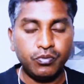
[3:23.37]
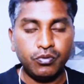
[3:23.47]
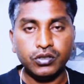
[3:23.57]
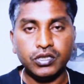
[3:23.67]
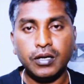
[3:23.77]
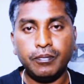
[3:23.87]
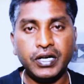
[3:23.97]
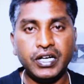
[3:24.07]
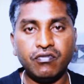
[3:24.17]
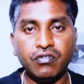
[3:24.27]
పూర్తిగా
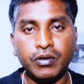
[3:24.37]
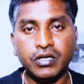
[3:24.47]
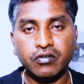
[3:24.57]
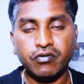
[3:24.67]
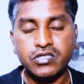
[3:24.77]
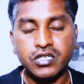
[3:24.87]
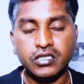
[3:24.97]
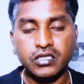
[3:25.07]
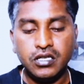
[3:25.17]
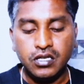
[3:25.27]
పీడిఎఫ్లో మనకి ఇవ్వడం
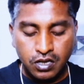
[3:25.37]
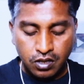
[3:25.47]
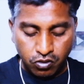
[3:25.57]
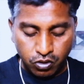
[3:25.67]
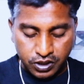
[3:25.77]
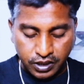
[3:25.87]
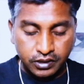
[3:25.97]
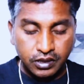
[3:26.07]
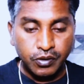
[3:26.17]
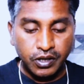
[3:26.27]
జరిగింది ఒకసారి
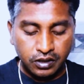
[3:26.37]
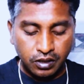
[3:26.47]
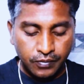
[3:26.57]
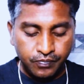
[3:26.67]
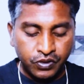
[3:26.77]
అయితే మీరైతే